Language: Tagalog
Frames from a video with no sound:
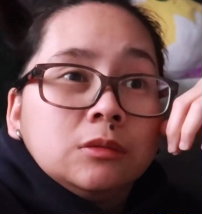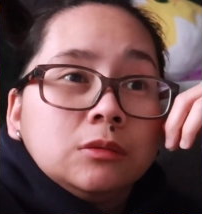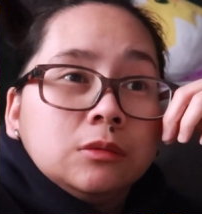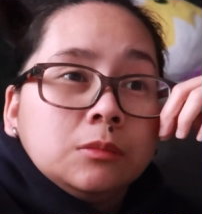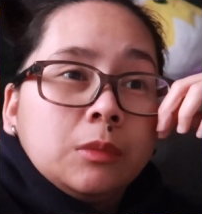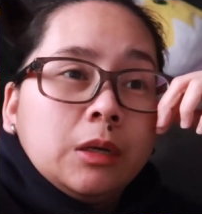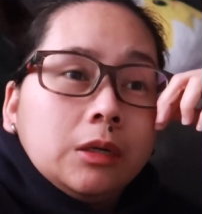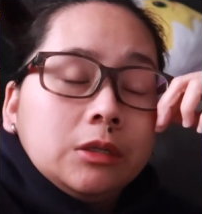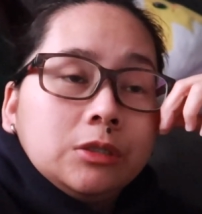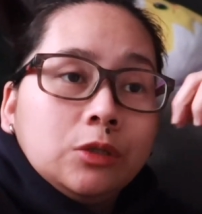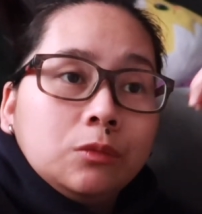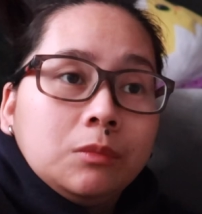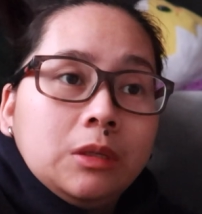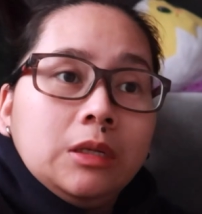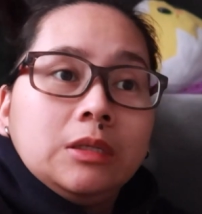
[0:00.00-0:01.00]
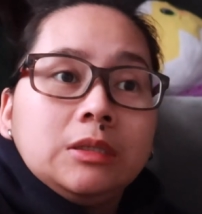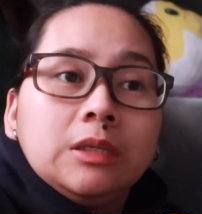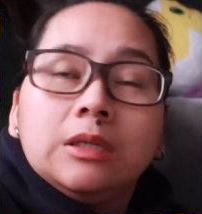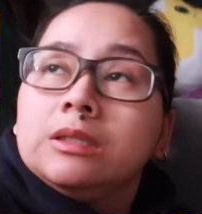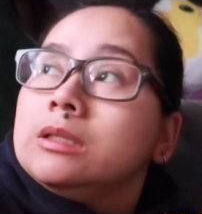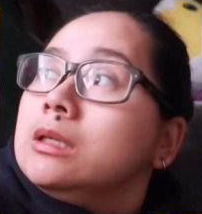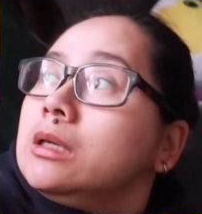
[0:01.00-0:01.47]
So, umaga siya umalis
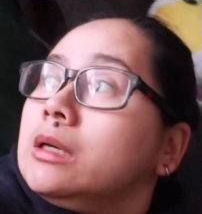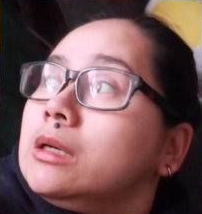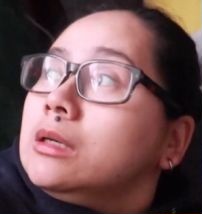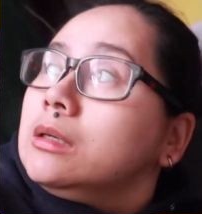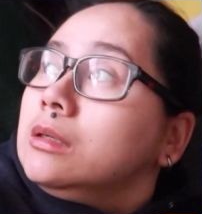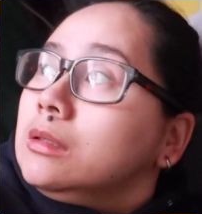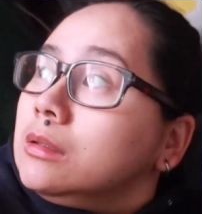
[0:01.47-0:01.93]
kasi nga